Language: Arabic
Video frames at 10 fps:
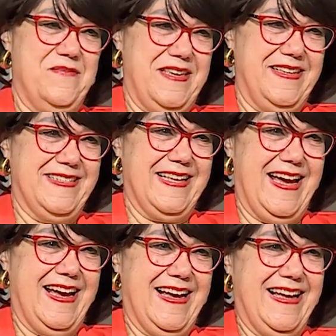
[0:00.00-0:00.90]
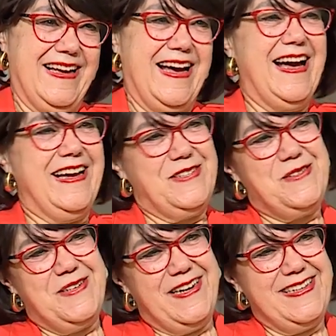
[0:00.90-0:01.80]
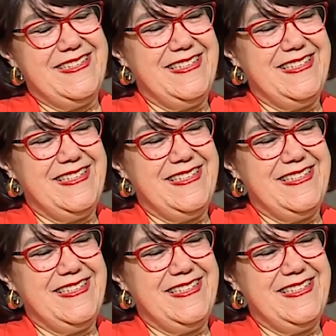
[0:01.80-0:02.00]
بيك منورانا يا دكتوره اشكرك